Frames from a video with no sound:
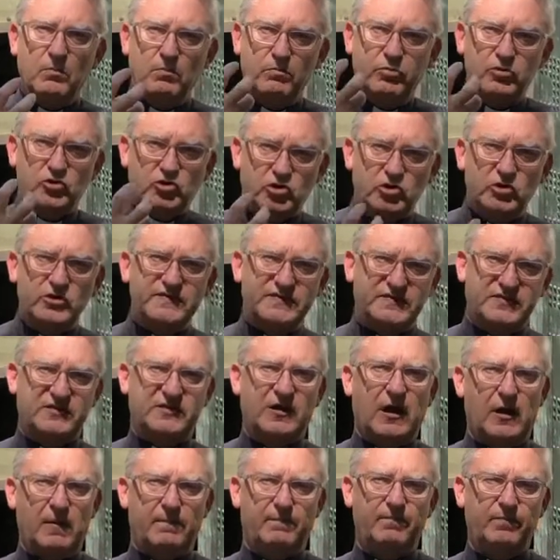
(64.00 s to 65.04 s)

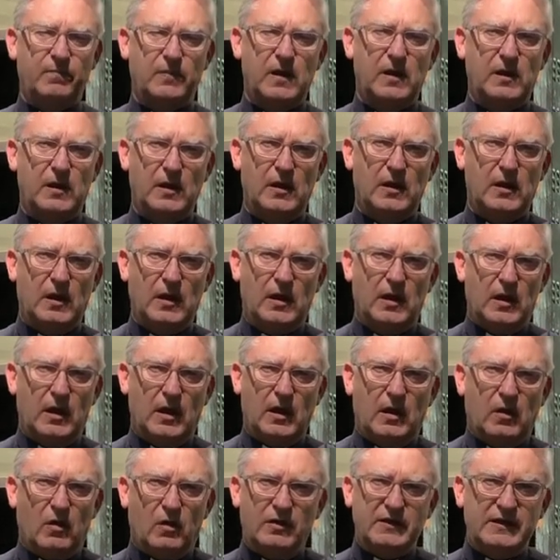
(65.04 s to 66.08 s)
Beschützer.
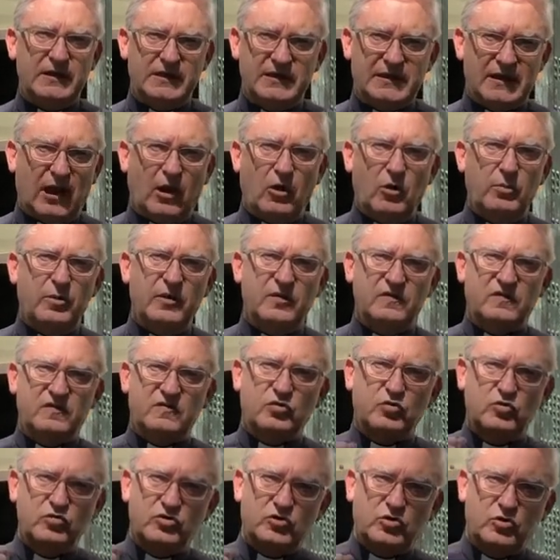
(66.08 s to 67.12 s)
Und ich glaube, es
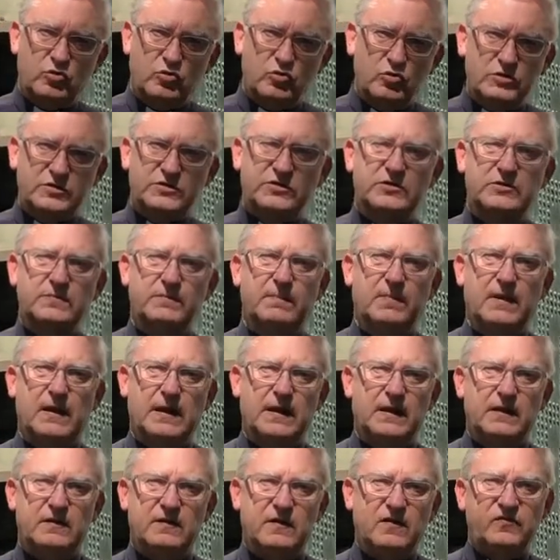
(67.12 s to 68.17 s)
tut gut,
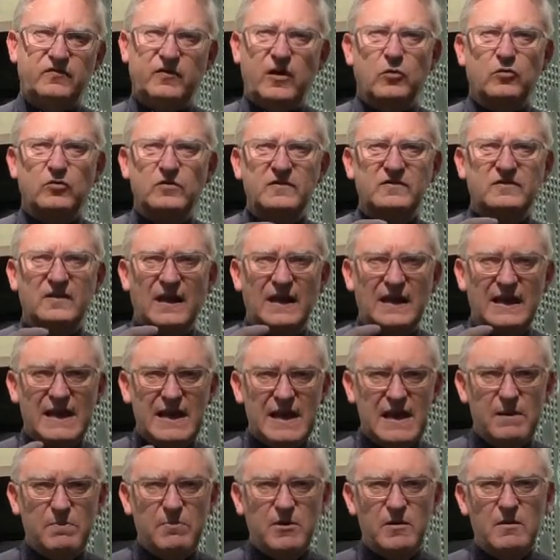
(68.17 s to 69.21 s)
dass wir unser
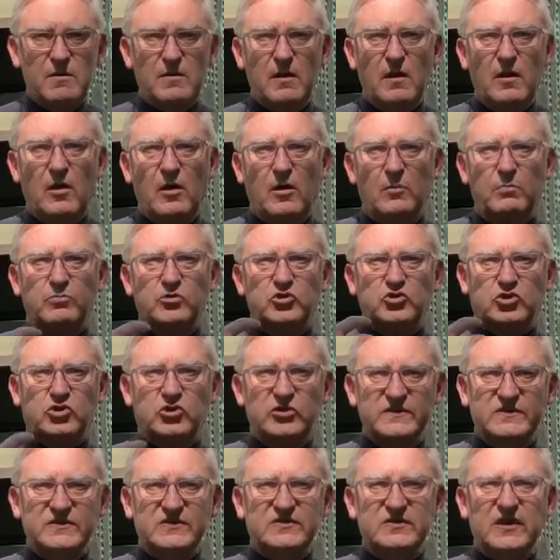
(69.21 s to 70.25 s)
Leben
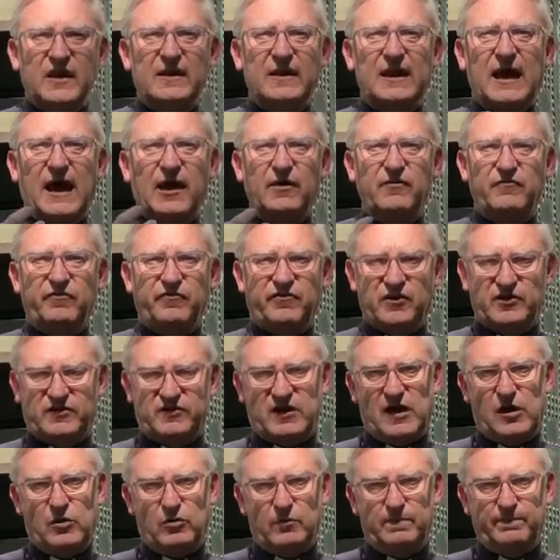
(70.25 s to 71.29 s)
Beschützern
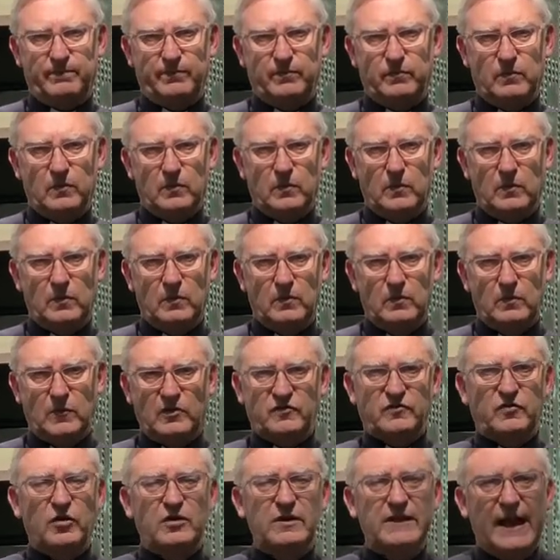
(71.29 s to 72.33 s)
anvertrauen.
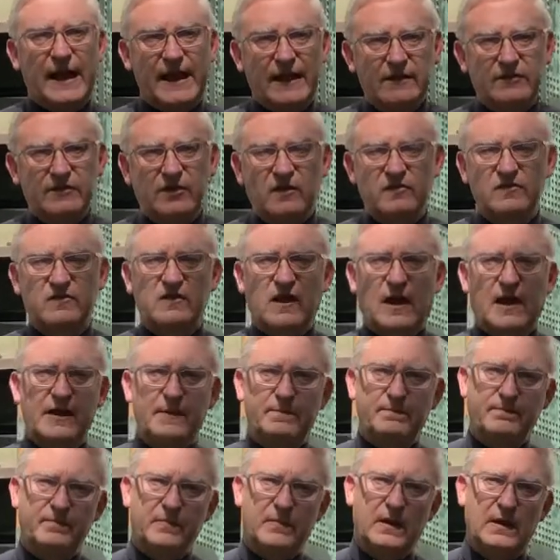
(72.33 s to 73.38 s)
Das können die Eltern
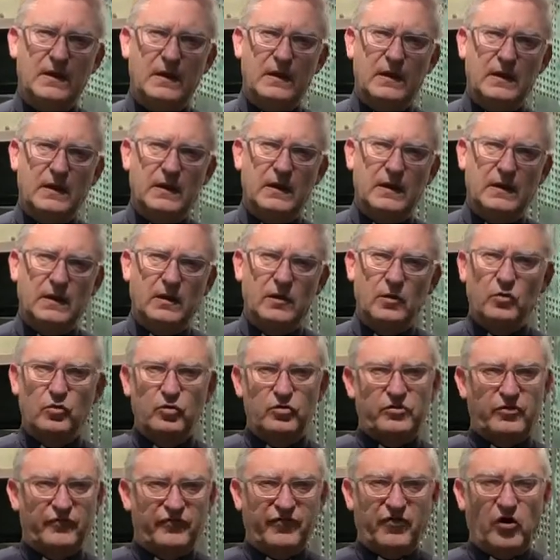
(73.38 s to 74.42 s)
sein,
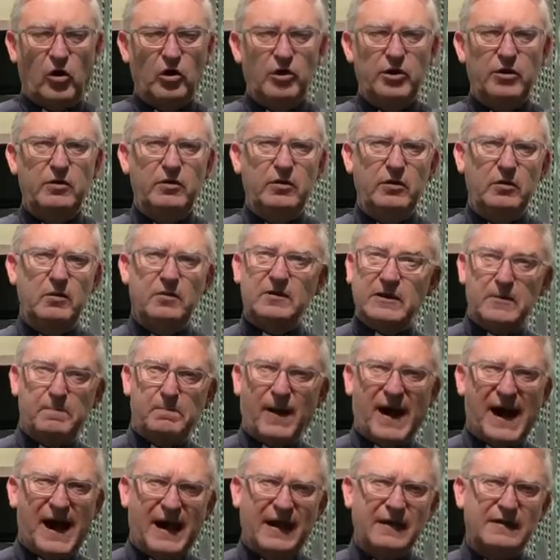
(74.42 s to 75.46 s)
gute Freunde, die
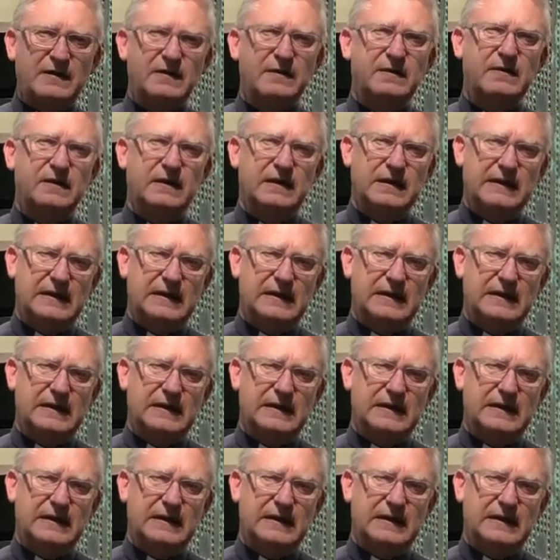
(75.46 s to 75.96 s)
Paten.